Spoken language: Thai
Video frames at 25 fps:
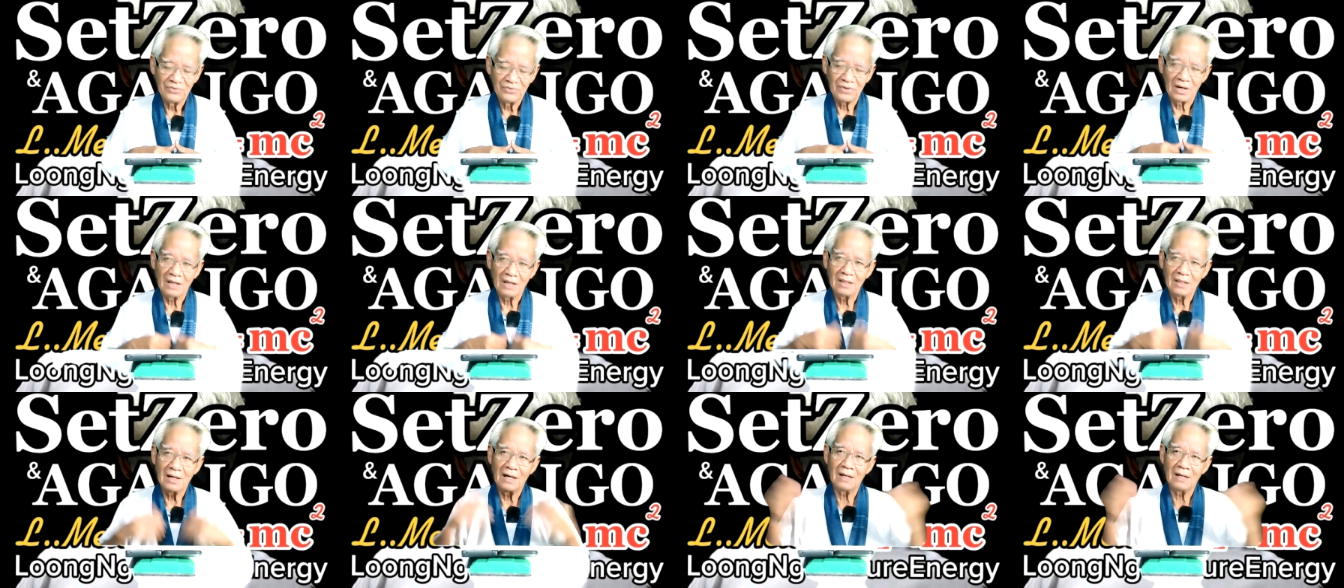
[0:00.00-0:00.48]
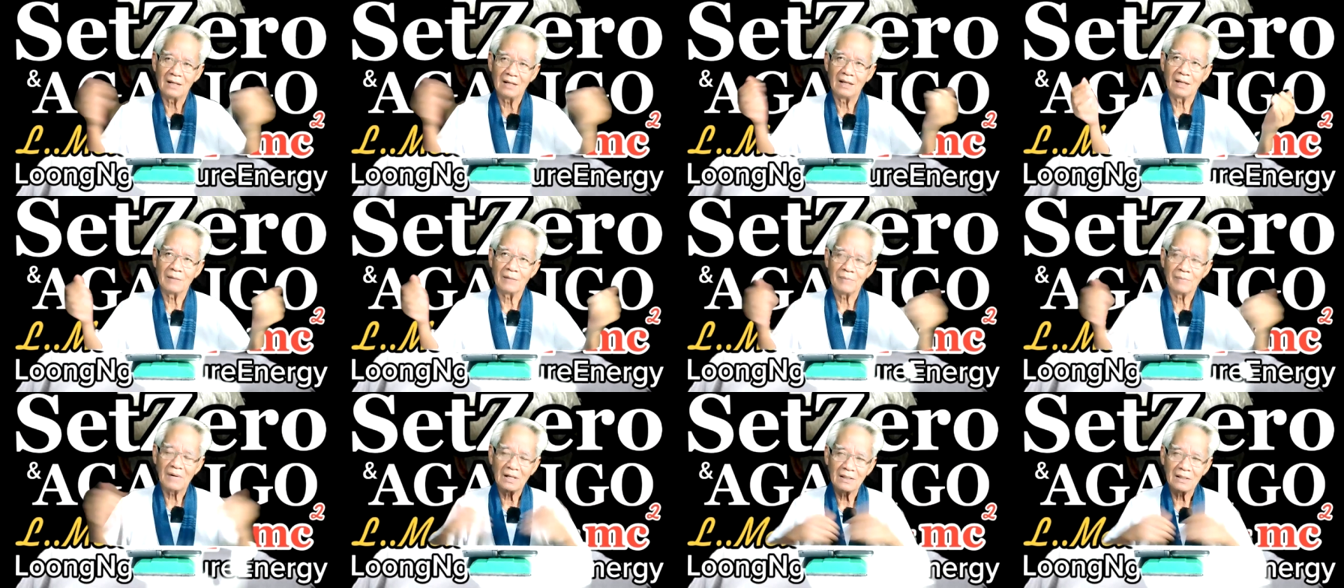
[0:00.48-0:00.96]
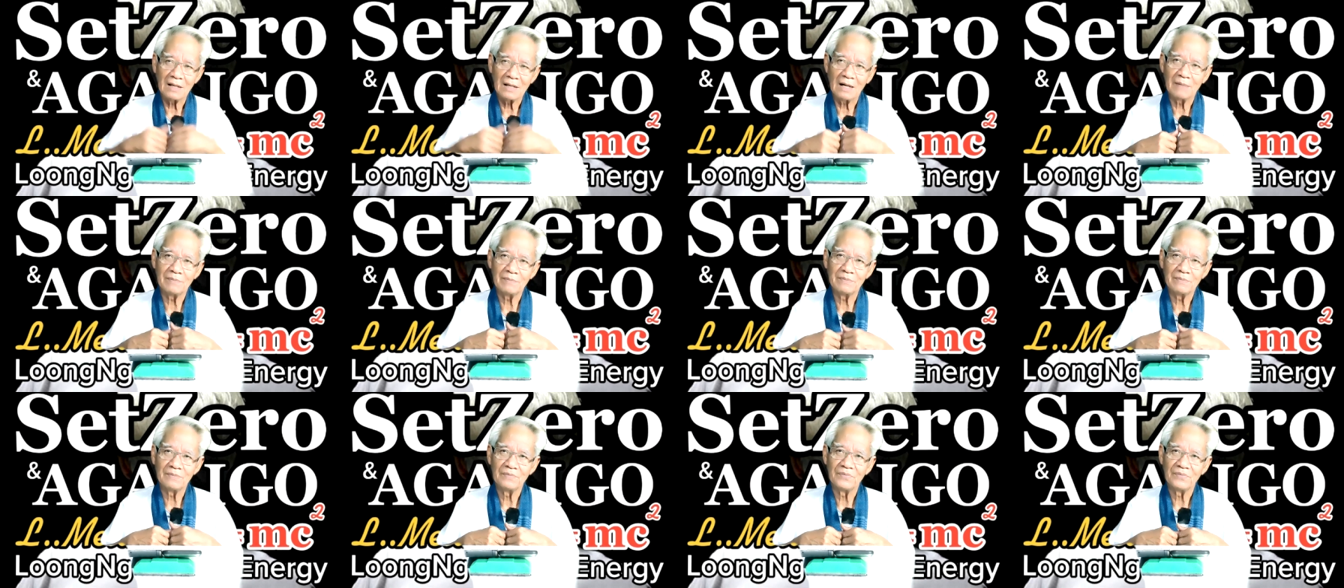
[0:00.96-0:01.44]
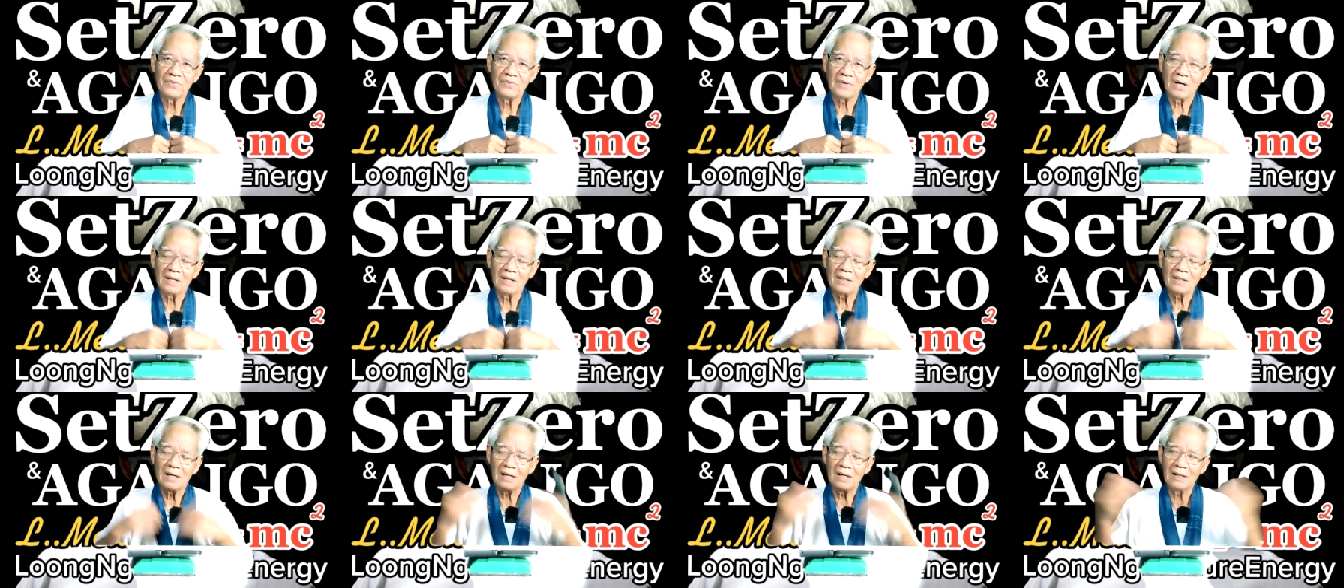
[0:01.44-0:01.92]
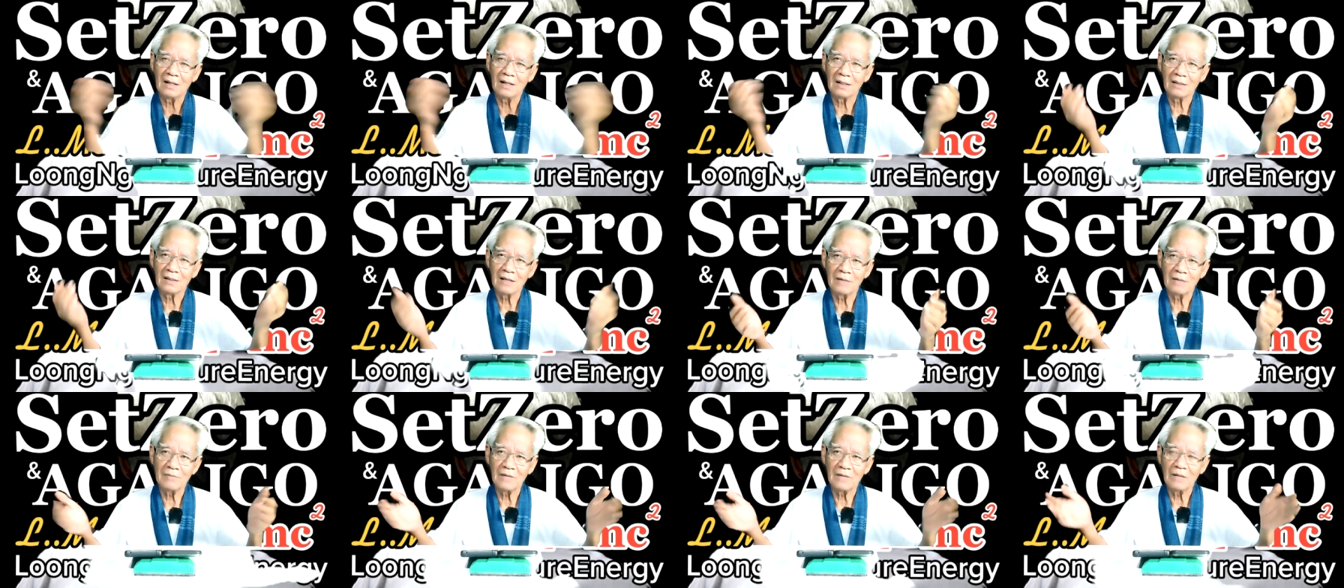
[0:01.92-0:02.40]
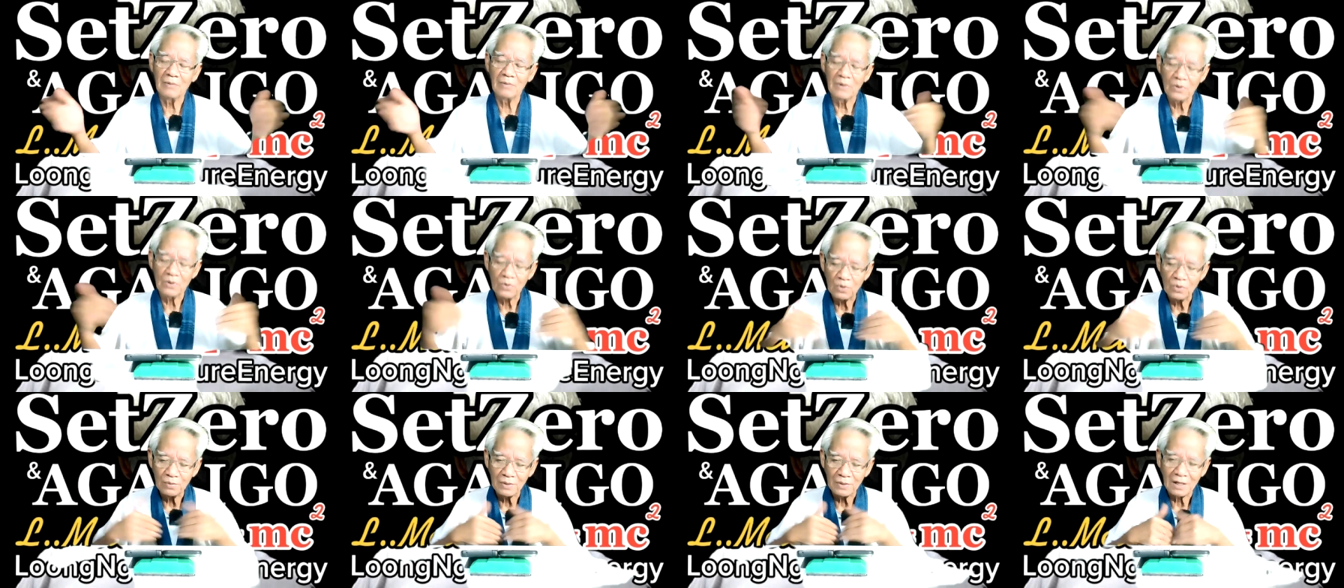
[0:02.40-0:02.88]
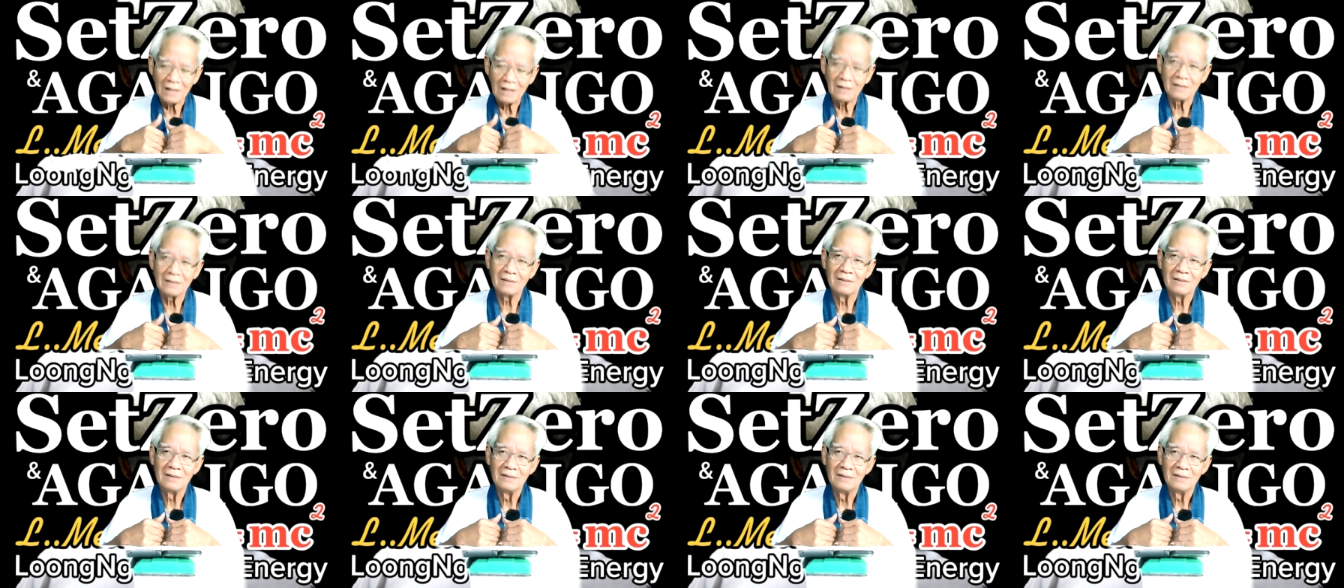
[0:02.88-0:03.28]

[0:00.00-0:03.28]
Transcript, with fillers: สายทานแห่งพระธรรม สายทานแห่งธรรมไหลมารวมกัน